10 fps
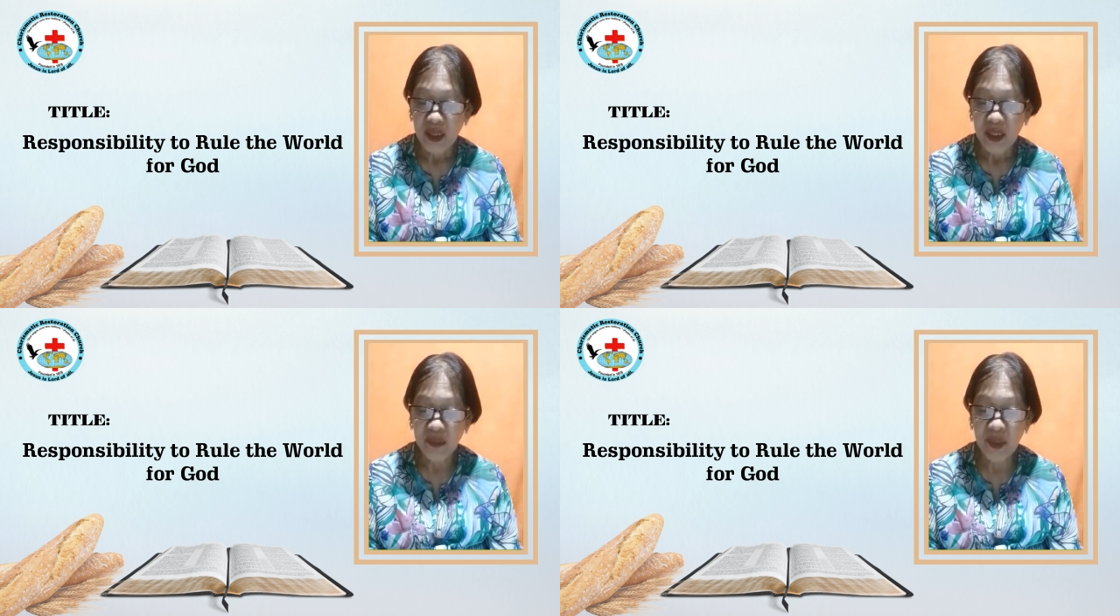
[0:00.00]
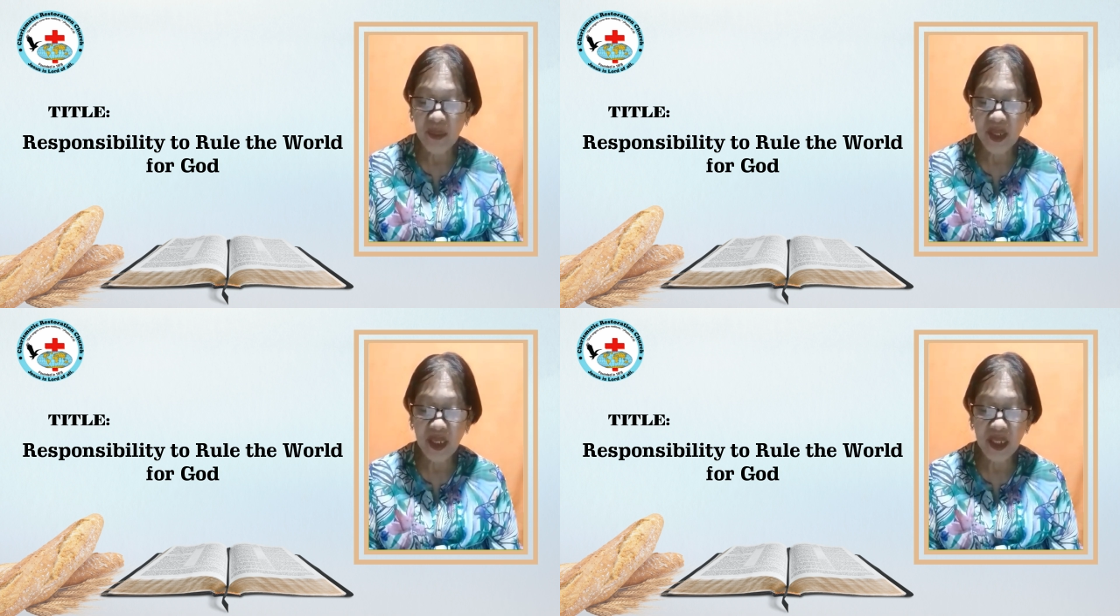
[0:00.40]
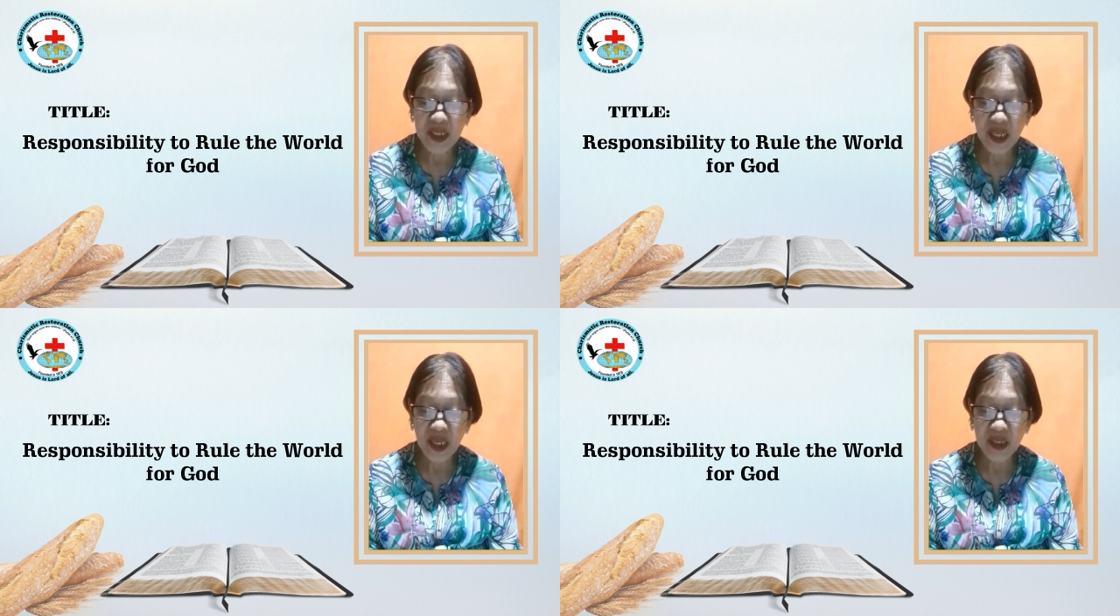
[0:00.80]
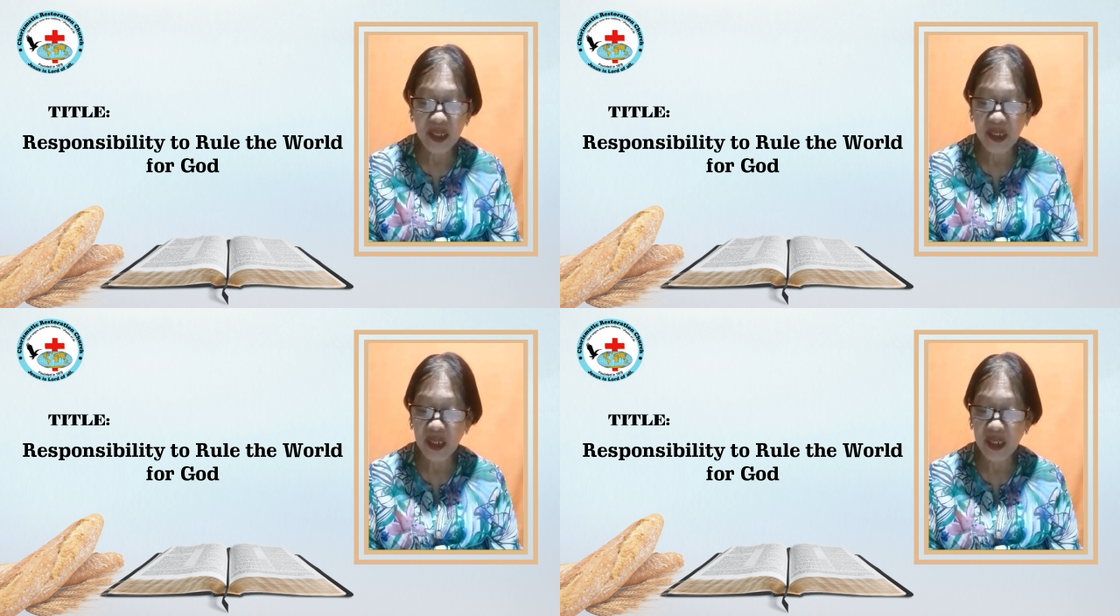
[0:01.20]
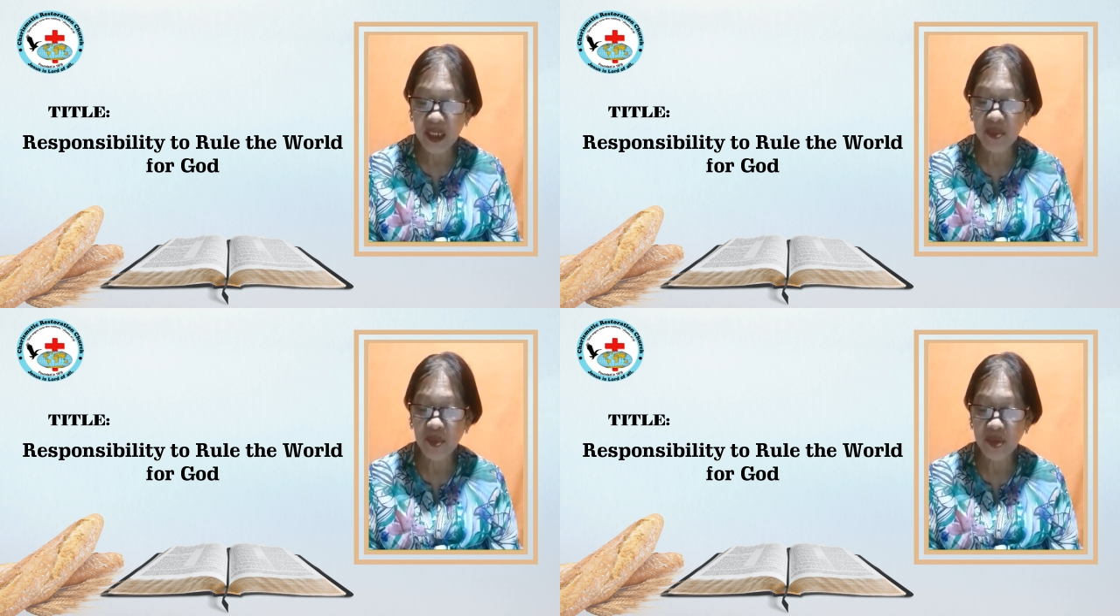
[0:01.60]
Nagbibigay din sa atin ng
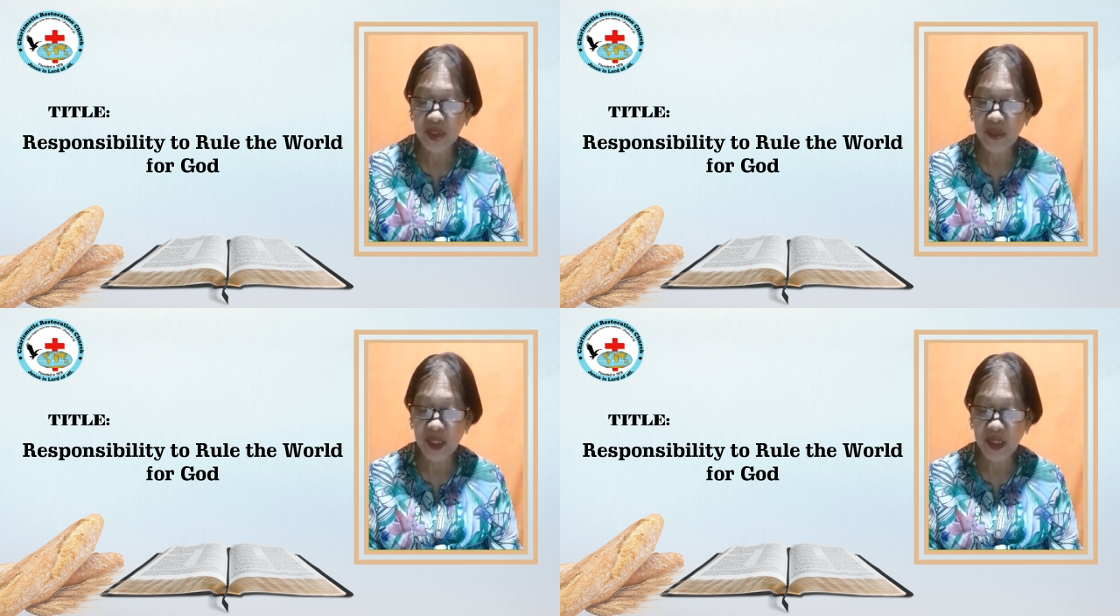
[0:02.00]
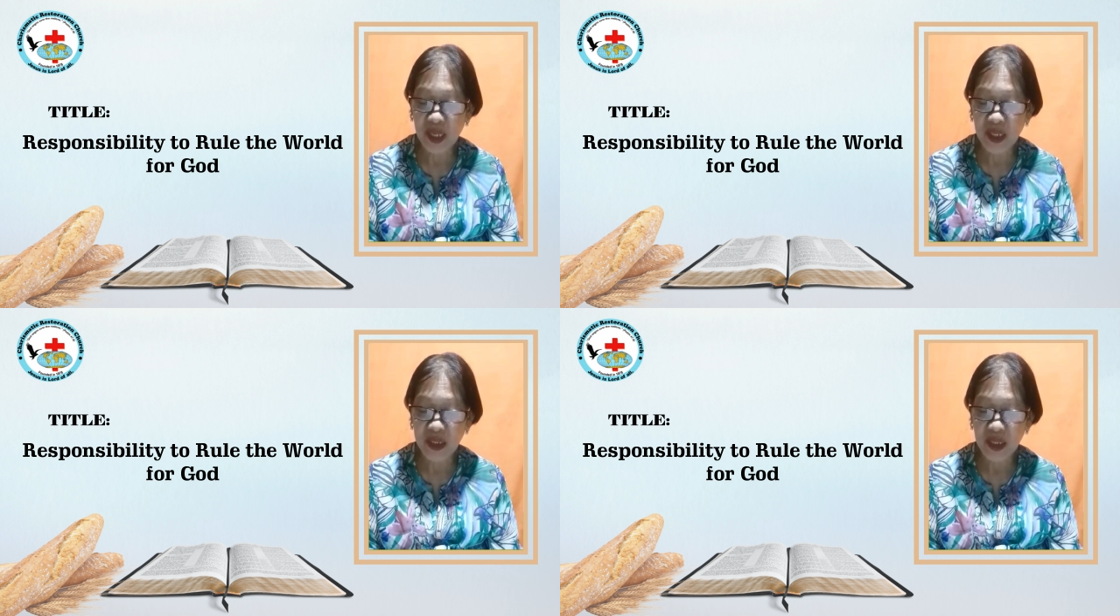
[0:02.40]
responsibilidad